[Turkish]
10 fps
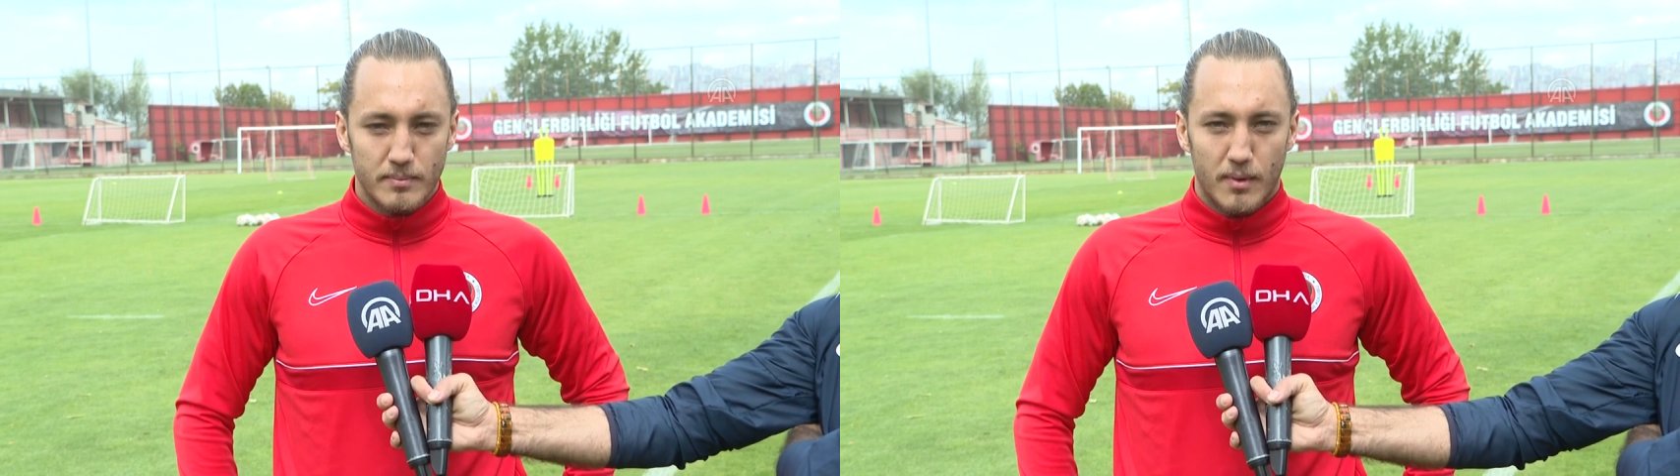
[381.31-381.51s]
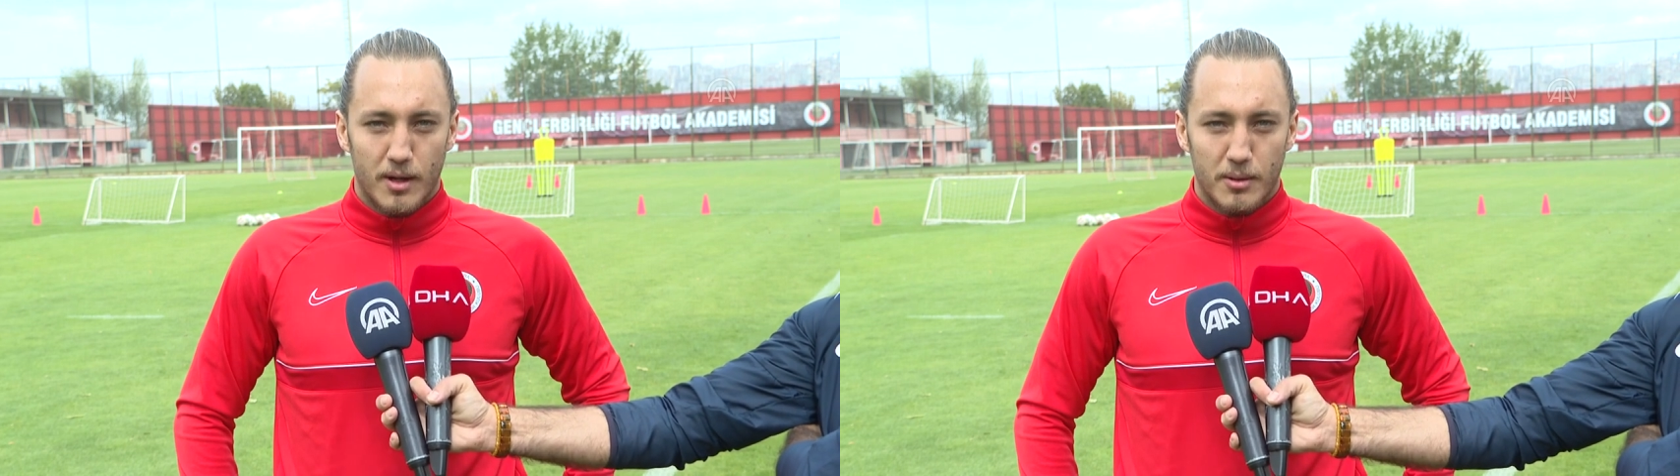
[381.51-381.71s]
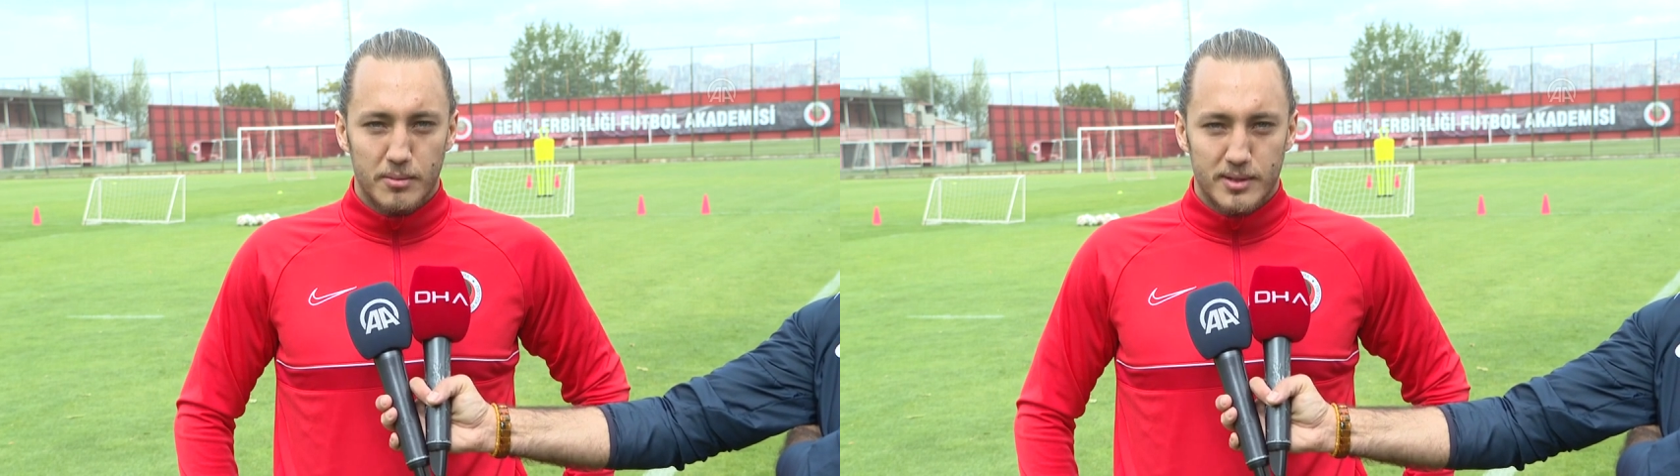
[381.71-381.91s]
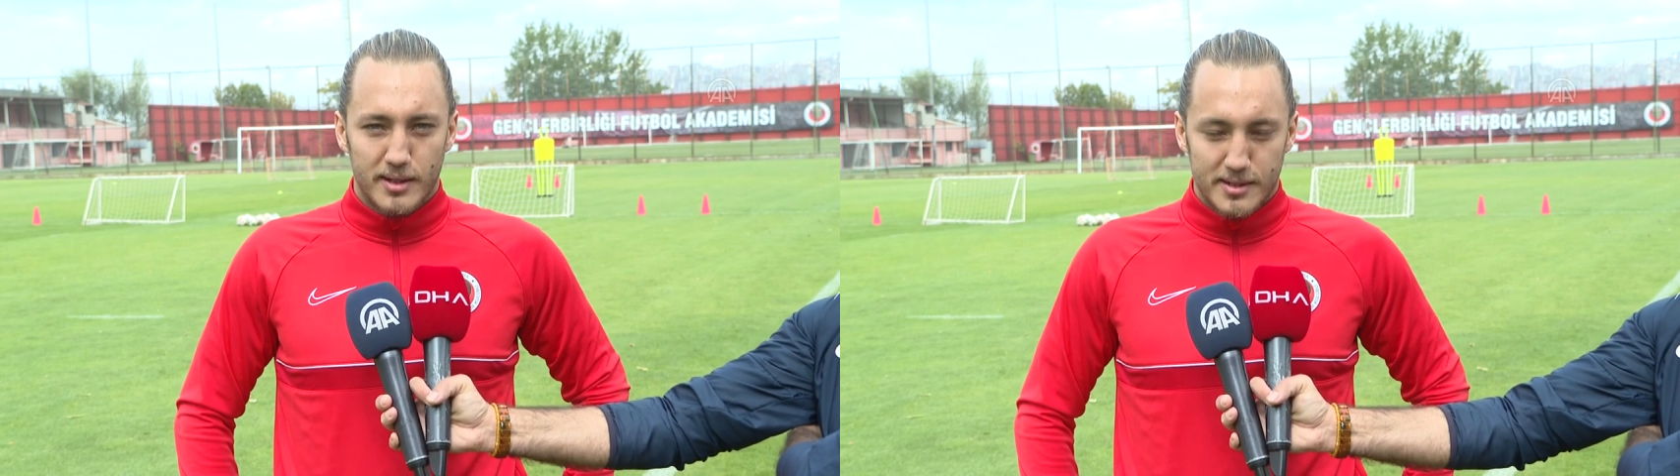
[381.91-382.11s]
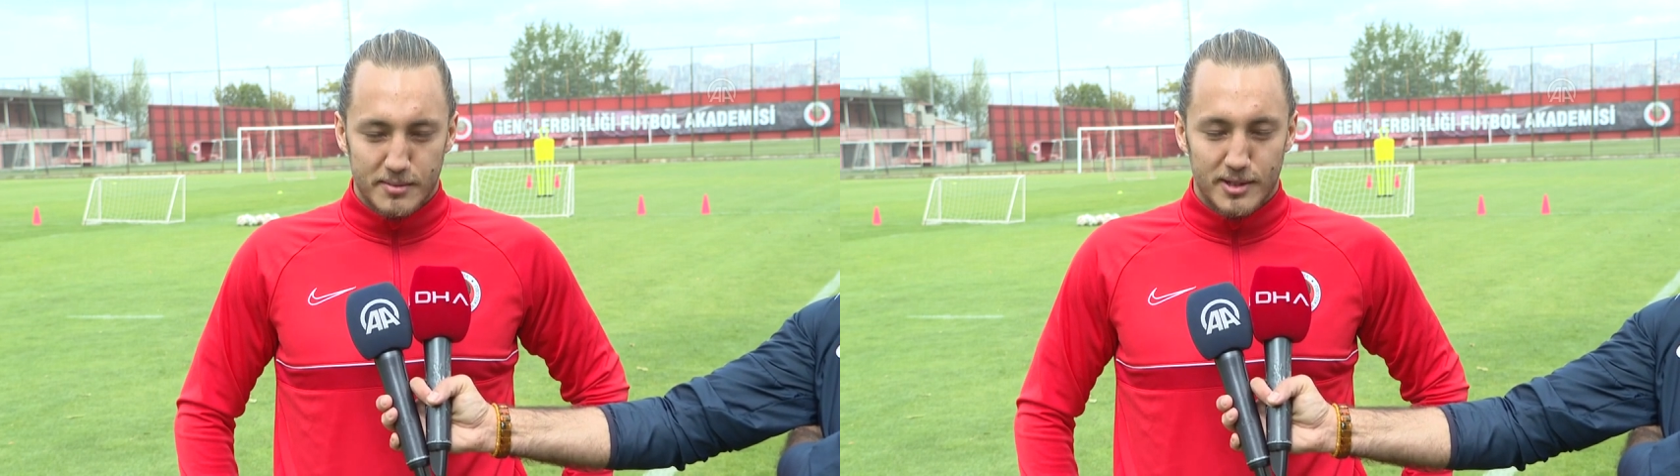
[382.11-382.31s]
Ama biz
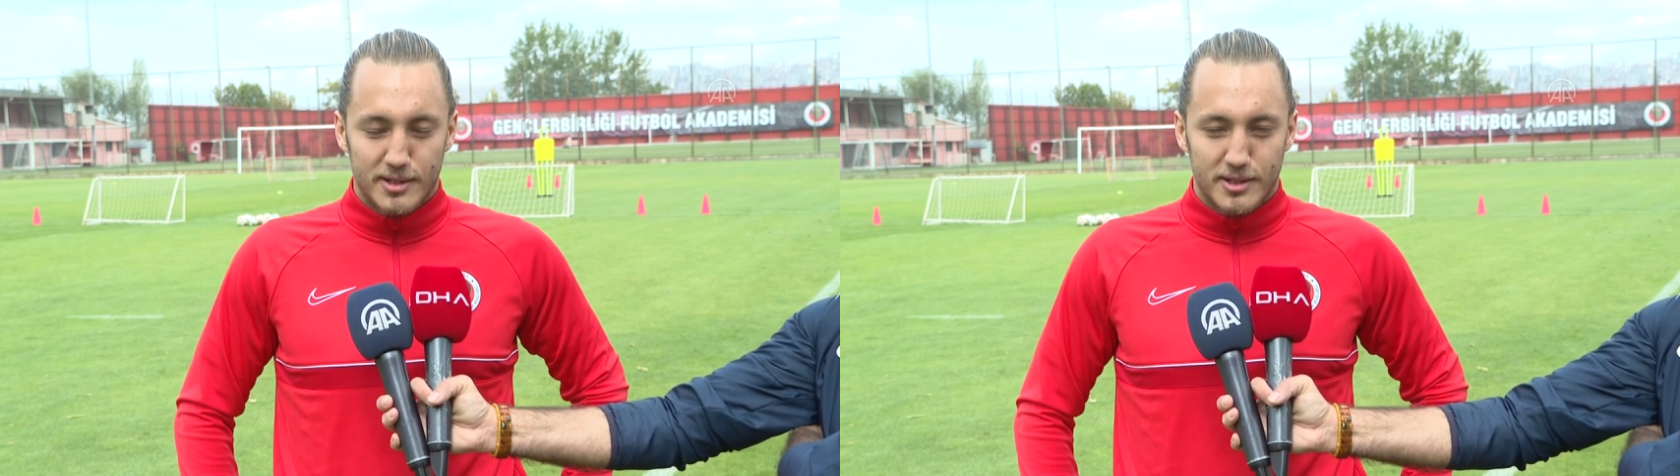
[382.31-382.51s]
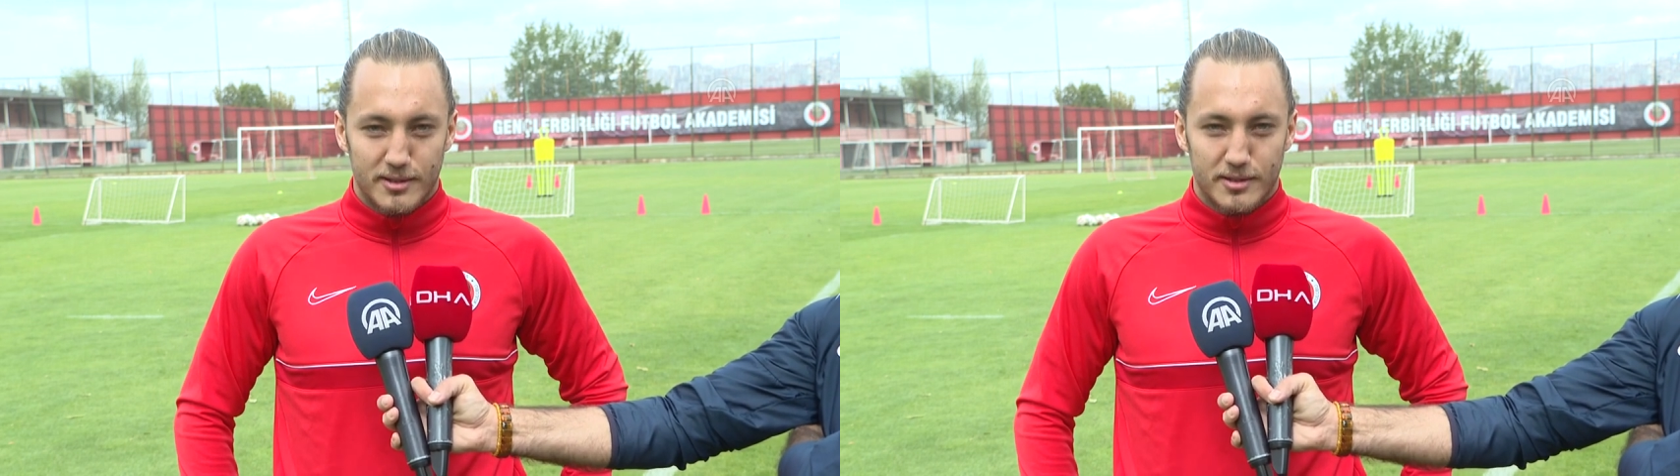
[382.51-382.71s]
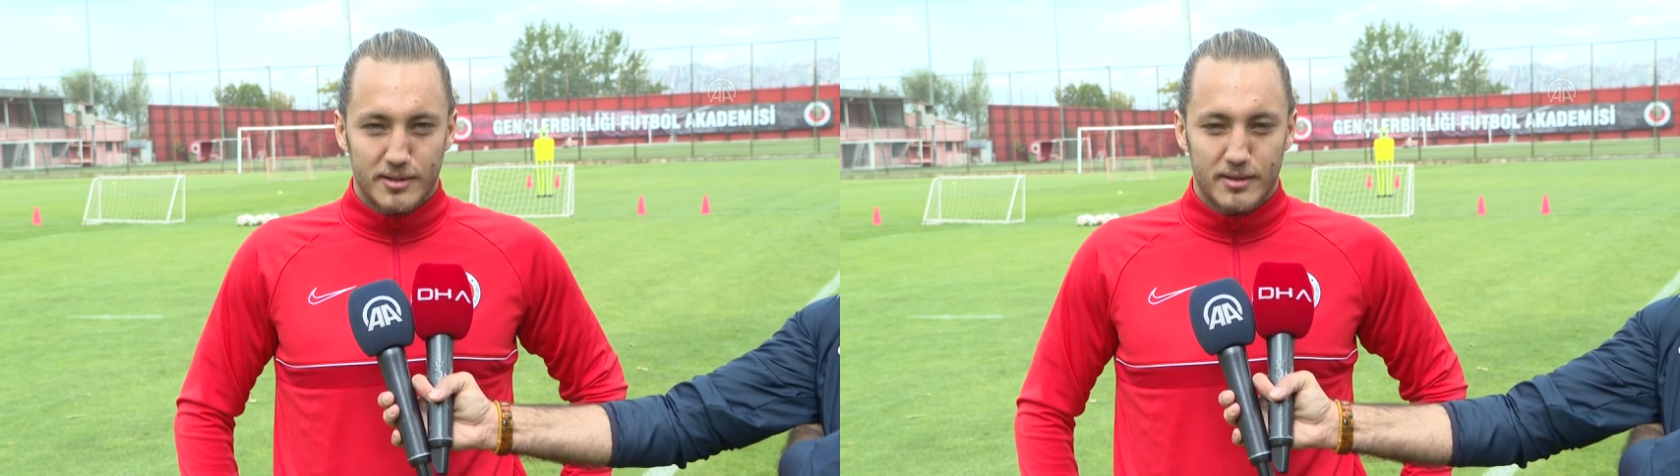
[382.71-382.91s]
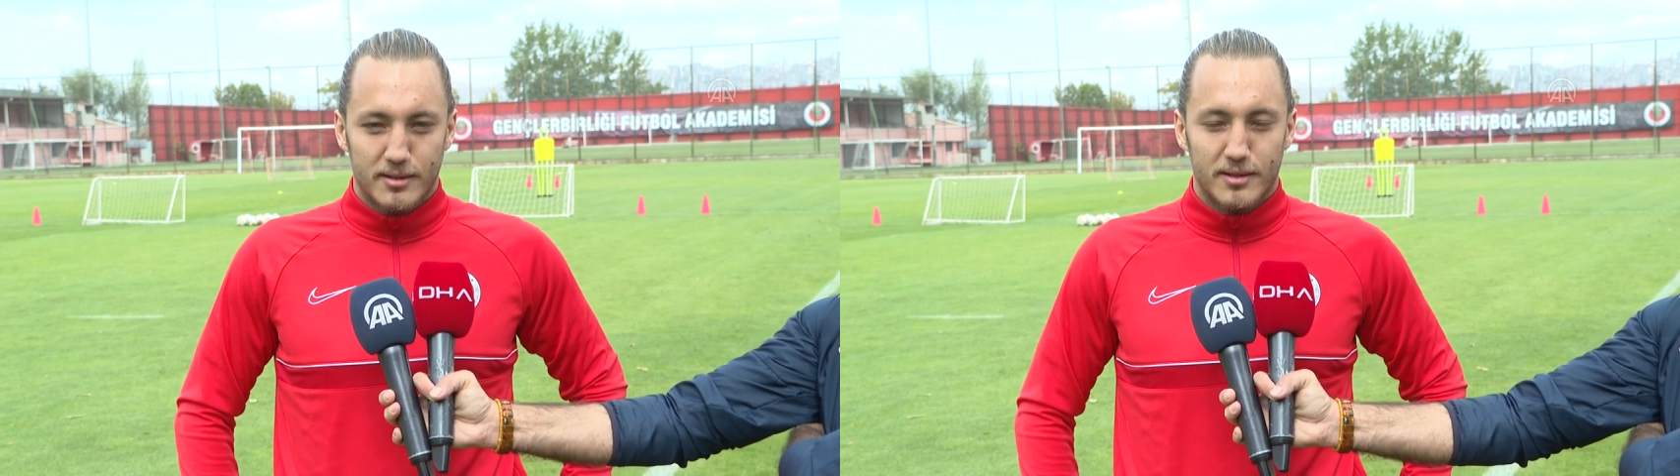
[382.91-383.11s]
dersimize iyi çalıştık.